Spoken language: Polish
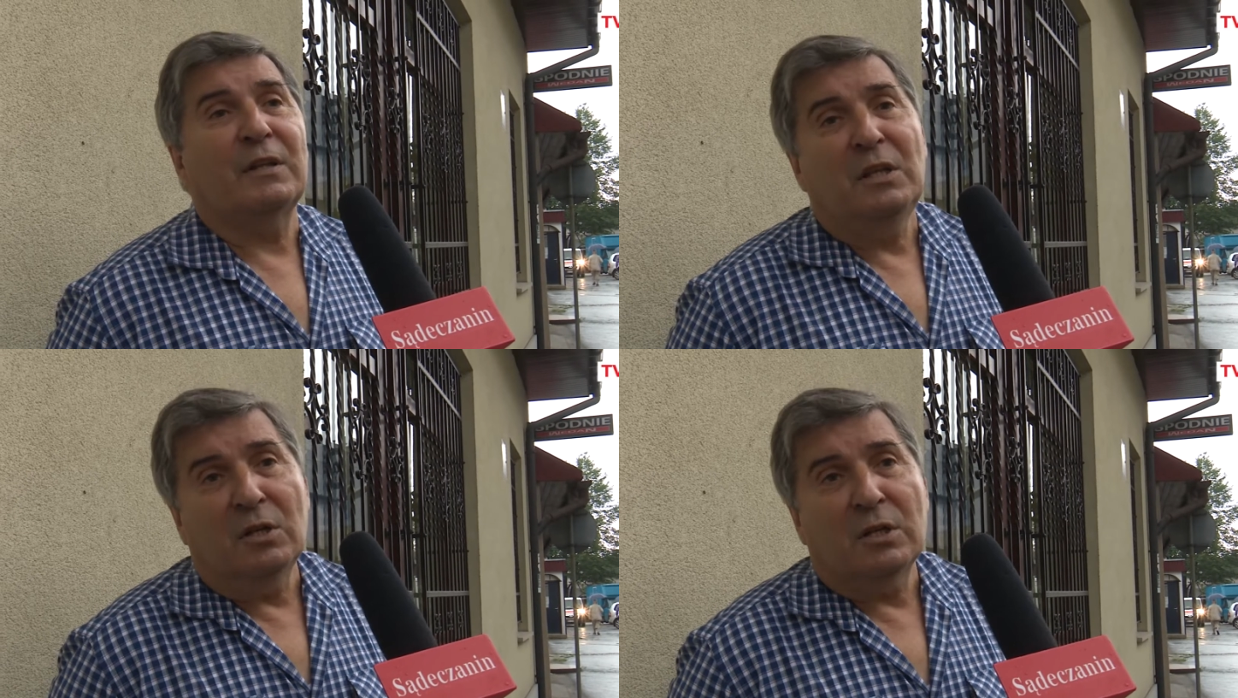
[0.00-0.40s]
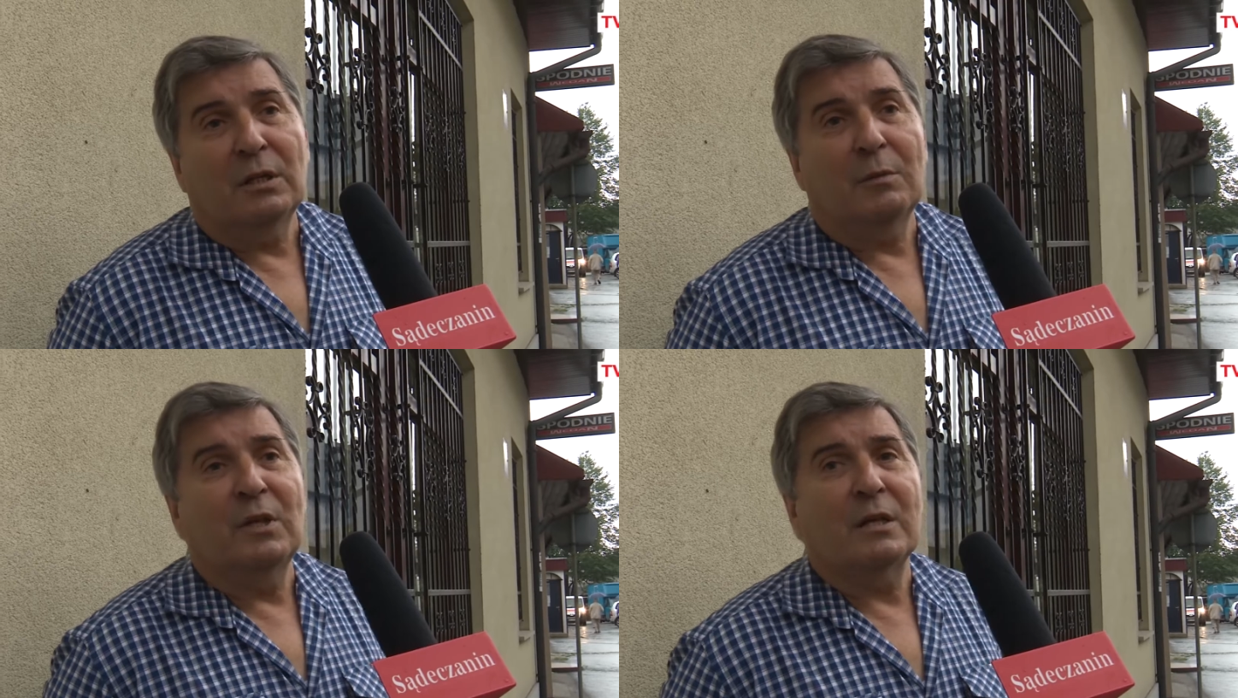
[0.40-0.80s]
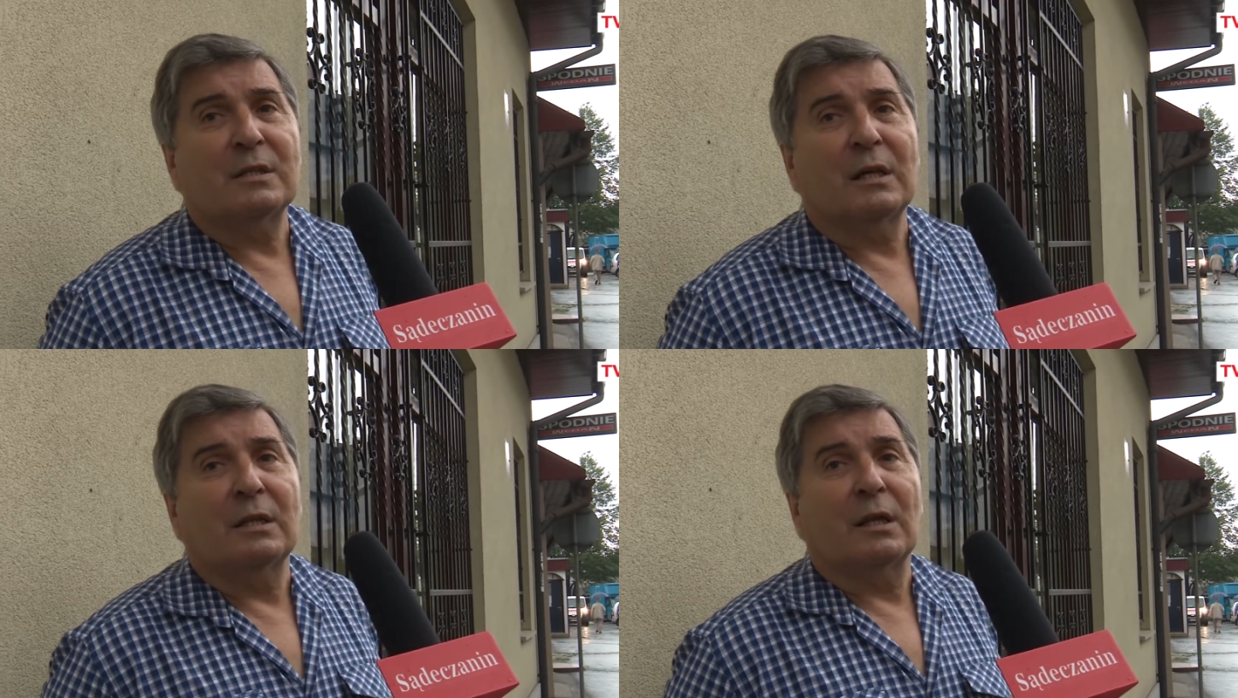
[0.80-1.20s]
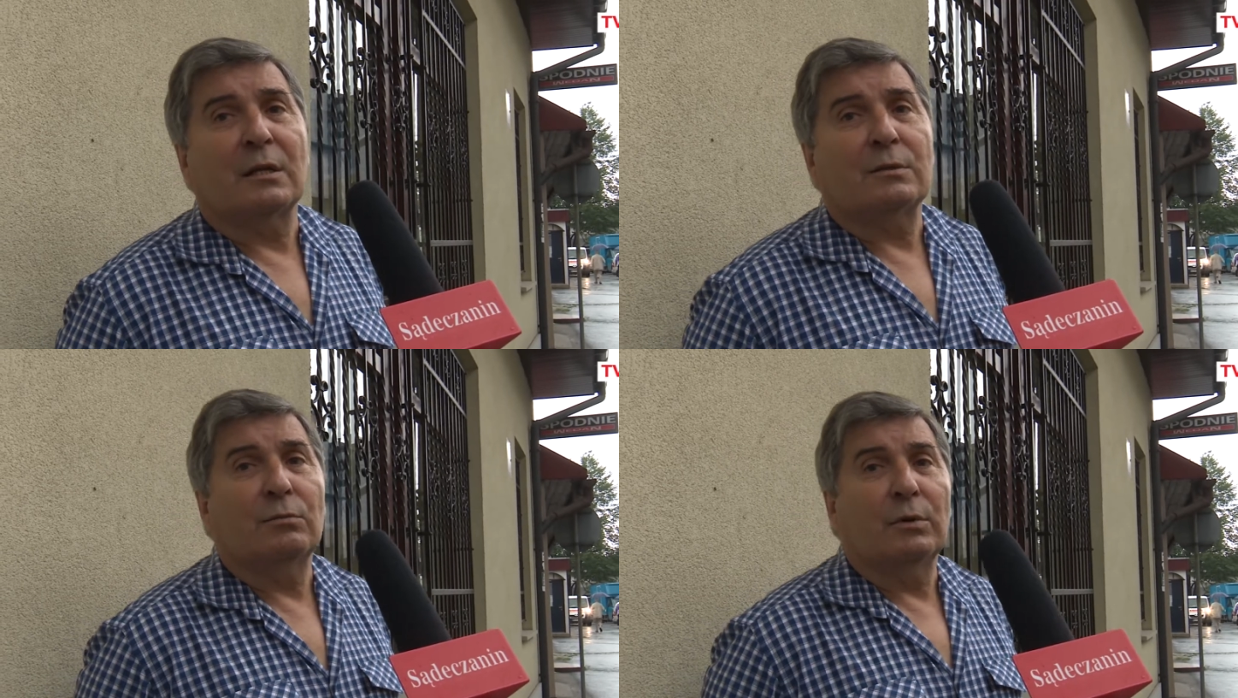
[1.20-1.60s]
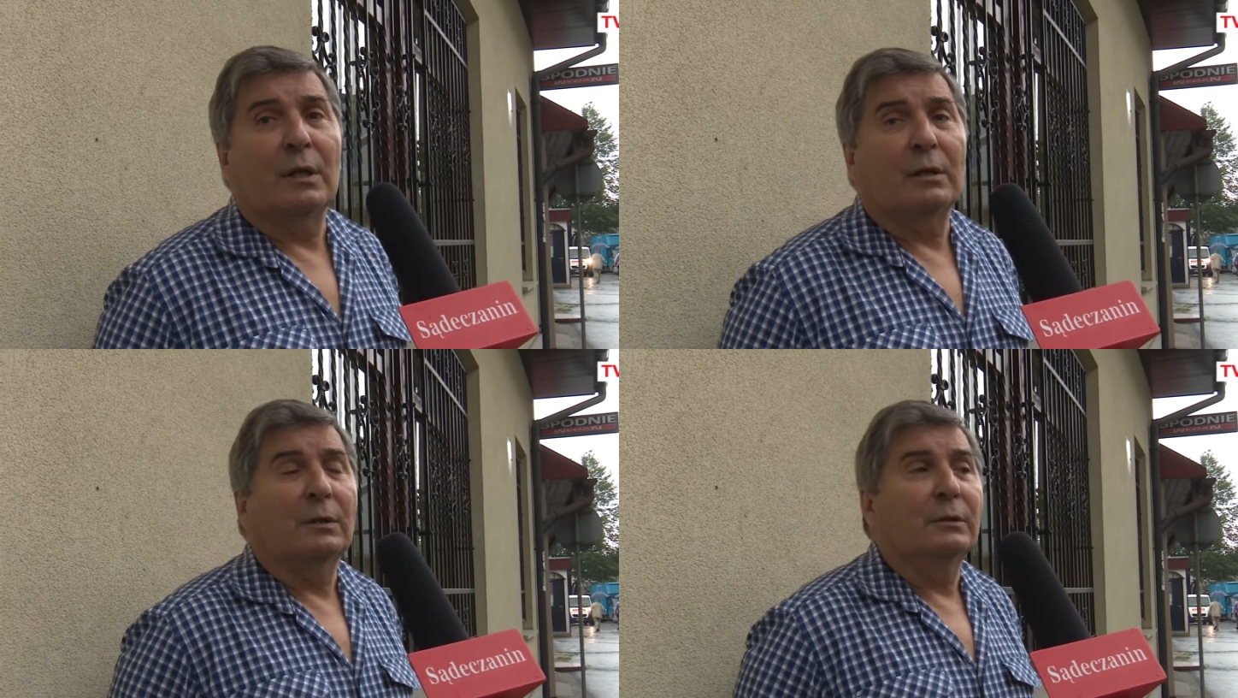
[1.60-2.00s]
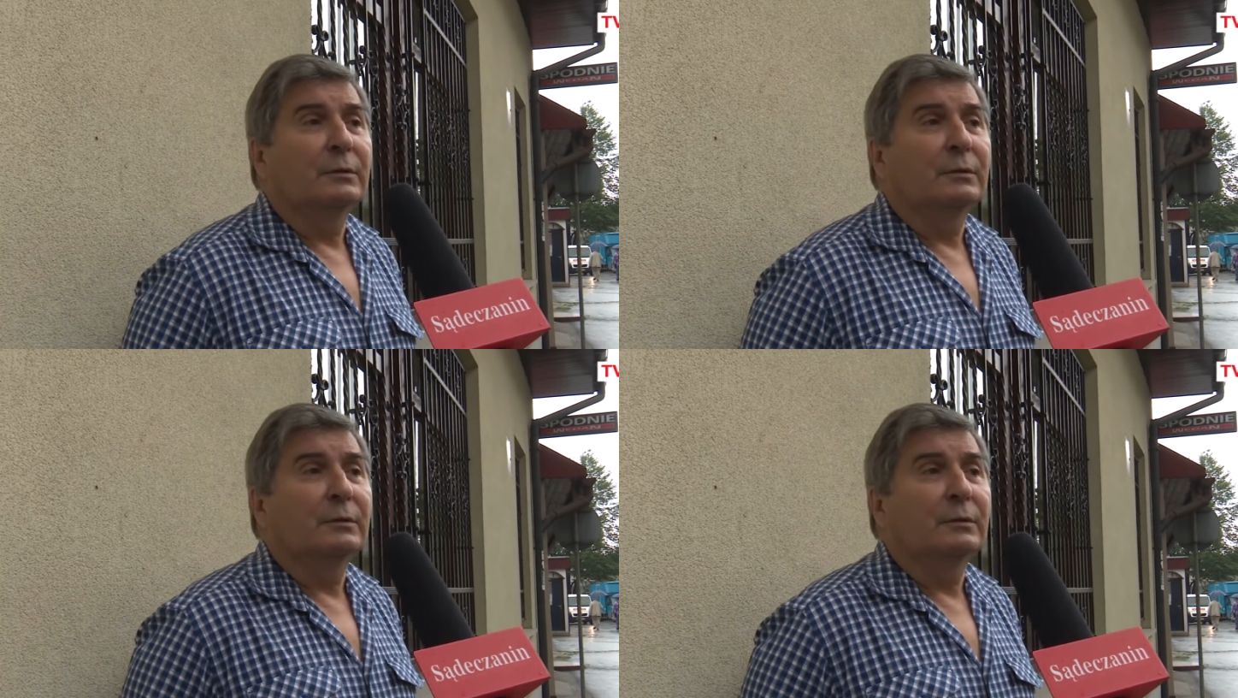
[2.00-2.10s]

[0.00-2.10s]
Nikt się tym nie zainteresuje. No.